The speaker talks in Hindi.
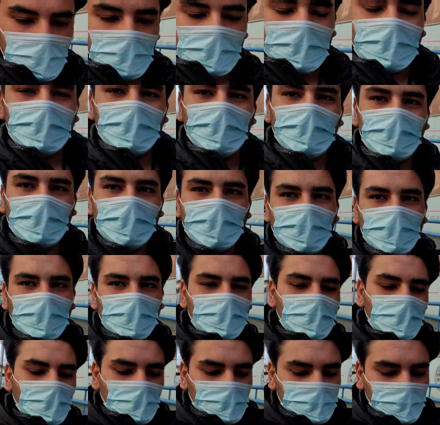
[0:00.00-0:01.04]
आएगा
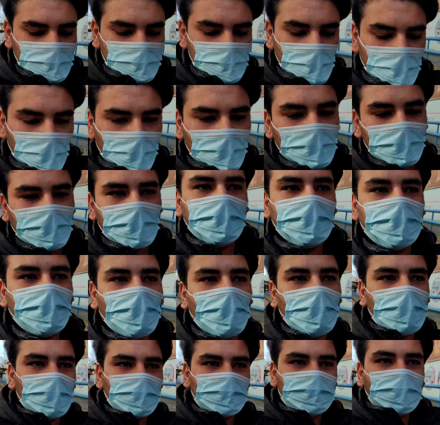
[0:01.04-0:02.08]
बहुत अच्छा कंटेंट
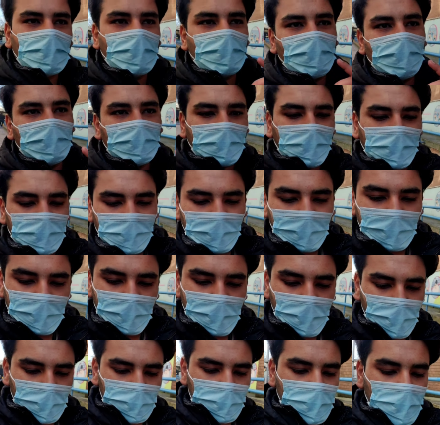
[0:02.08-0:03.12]
और अच्छा कंटेंट
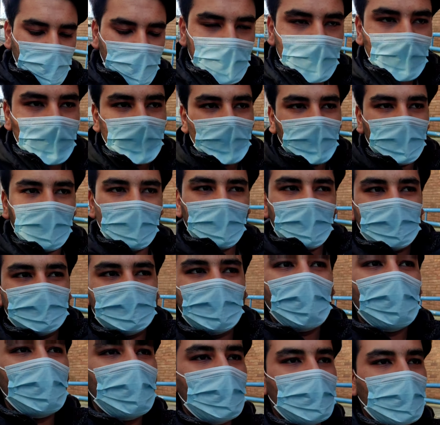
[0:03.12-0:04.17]
आएगा अभी मेरे
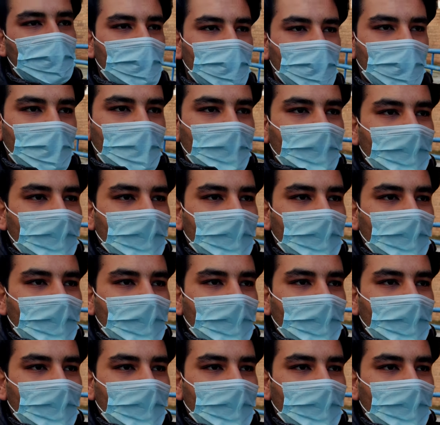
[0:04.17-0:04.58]
चैनल पर